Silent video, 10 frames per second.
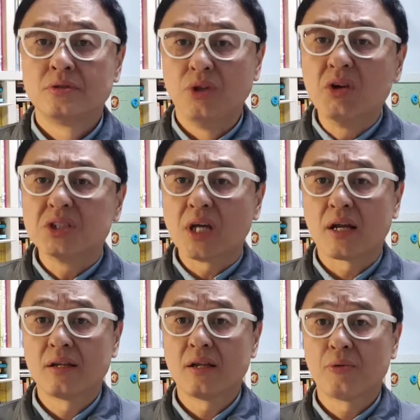연기
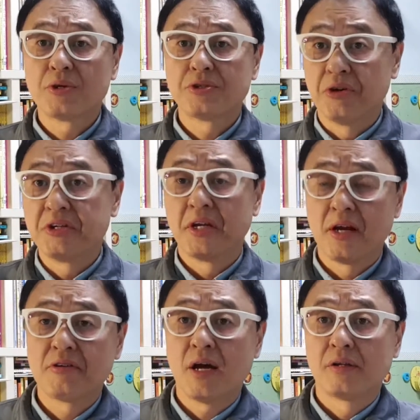잘한다고 해서 연예인
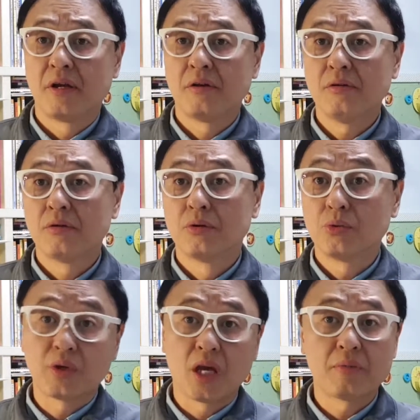한 거 아니에요?
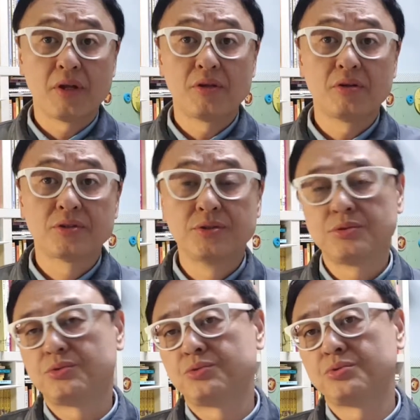또 개그맨들은
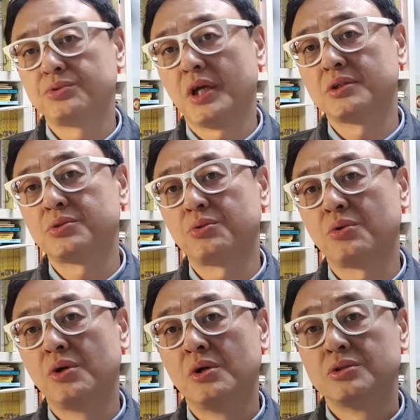그
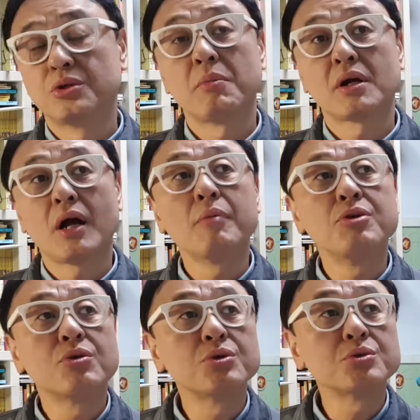중에서도 정말
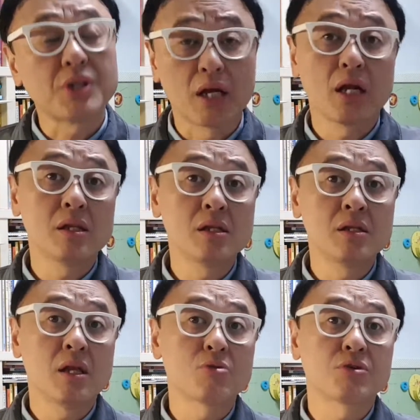까불거리고
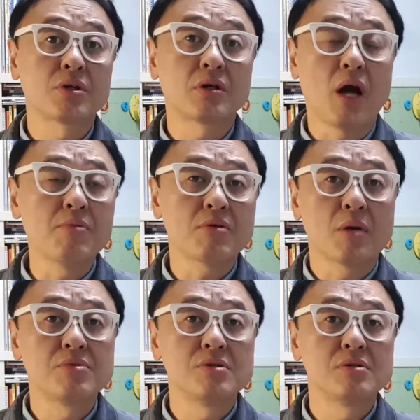잘한다고
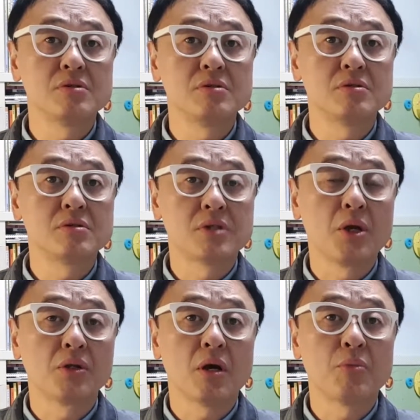까불까불
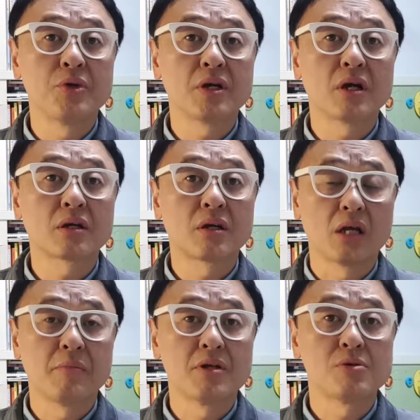되다 보니까
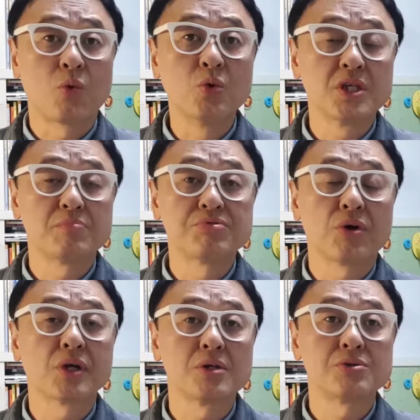개그맨 공채에
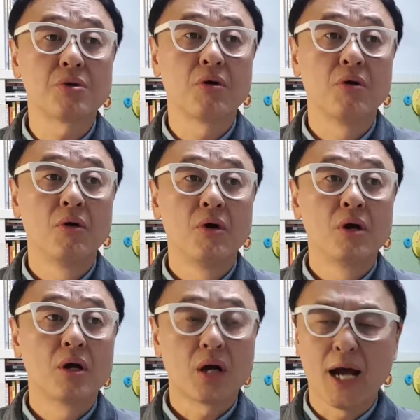붙었겠죠.
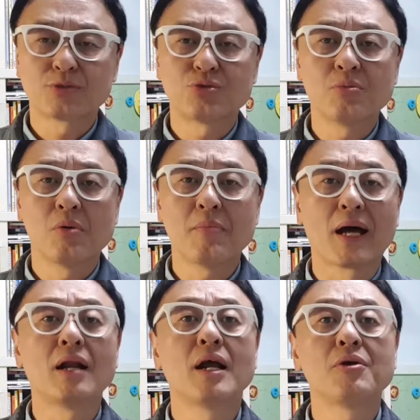가수도 뭐
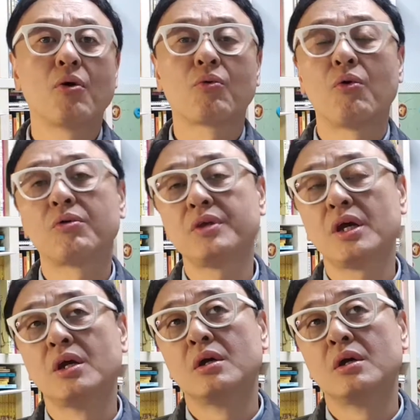말할 나위 없고요. 근데